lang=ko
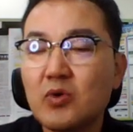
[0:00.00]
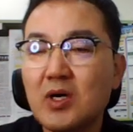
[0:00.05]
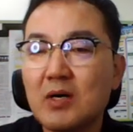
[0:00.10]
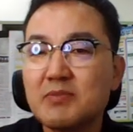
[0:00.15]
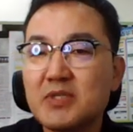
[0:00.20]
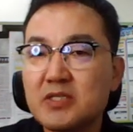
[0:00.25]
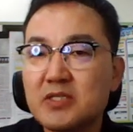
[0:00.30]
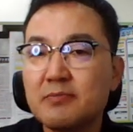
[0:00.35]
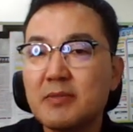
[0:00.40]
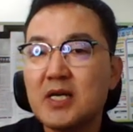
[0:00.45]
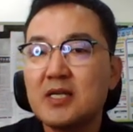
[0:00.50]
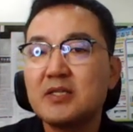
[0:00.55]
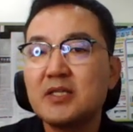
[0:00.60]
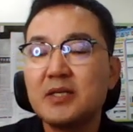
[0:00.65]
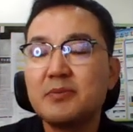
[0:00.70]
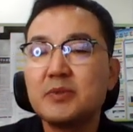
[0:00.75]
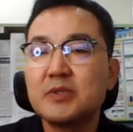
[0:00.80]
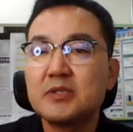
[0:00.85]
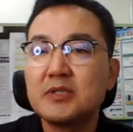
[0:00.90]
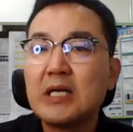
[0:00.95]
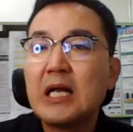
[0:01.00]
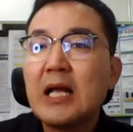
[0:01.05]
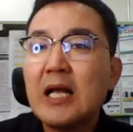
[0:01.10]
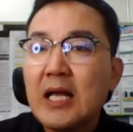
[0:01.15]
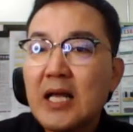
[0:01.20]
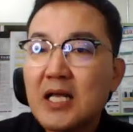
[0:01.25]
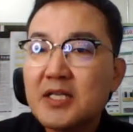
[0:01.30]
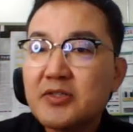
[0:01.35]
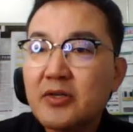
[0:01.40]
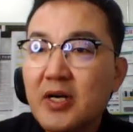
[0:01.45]
또 감사스마일 TV를
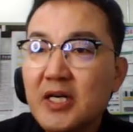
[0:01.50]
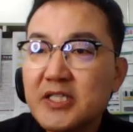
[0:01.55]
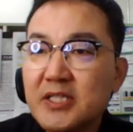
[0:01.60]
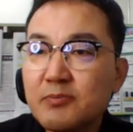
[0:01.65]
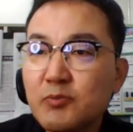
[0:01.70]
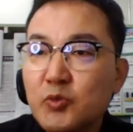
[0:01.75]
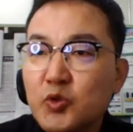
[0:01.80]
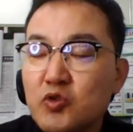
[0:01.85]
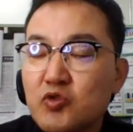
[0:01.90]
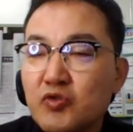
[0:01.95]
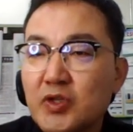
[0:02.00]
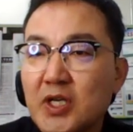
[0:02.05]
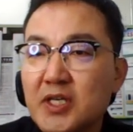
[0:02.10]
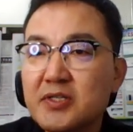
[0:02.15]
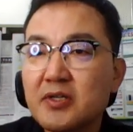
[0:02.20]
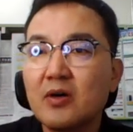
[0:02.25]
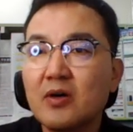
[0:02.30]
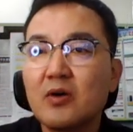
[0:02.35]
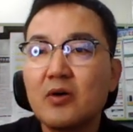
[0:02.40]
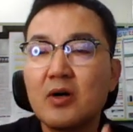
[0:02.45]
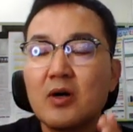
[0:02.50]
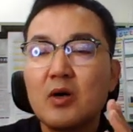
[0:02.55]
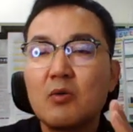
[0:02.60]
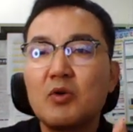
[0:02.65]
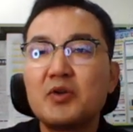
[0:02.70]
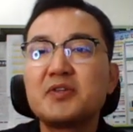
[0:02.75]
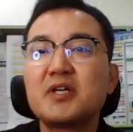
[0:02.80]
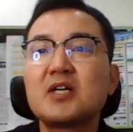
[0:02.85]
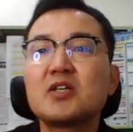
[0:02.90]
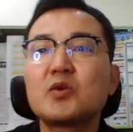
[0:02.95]
애청하신 분들 중에서
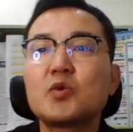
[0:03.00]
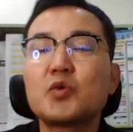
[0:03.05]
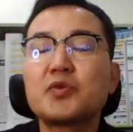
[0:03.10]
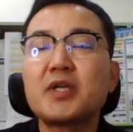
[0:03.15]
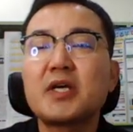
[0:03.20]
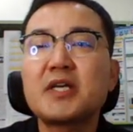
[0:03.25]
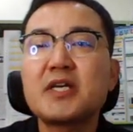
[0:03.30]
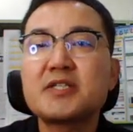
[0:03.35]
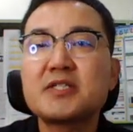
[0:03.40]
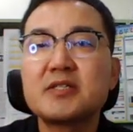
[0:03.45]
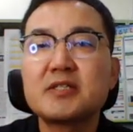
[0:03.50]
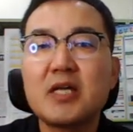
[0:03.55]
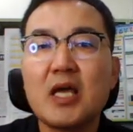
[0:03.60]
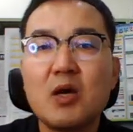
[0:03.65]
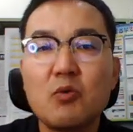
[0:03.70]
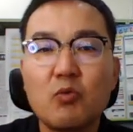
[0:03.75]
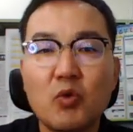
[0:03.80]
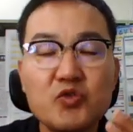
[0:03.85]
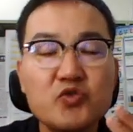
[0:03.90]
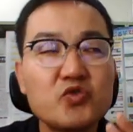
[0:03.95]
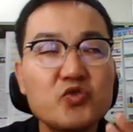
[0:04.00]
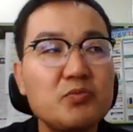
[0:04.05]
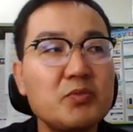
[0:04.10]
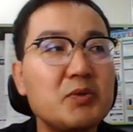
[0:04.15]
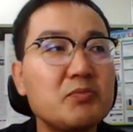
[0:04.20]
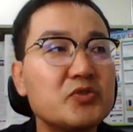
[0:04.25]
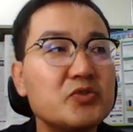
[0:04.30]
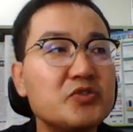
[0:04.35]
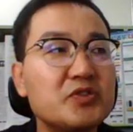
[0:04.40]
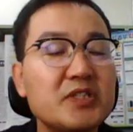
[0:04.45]
원당교 롯데캐슬의
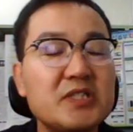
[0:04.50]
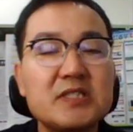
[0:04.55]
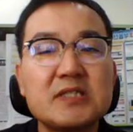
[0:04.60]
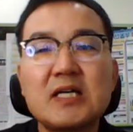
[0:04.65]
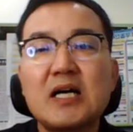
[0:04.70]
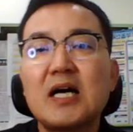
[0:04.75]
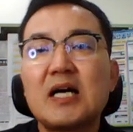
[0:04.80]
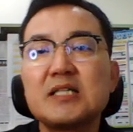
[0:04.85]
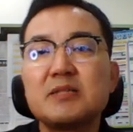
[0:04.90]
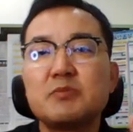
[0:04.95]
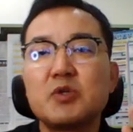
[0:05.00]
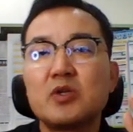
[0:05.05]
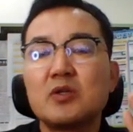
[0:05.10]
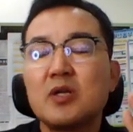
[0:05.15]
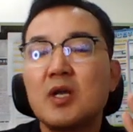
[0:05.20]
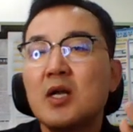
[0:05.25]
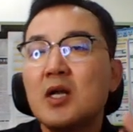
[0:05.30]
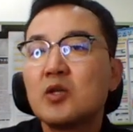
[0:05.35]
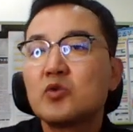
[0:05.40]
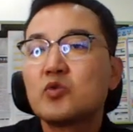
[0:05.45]
원주민 분들이나 아니면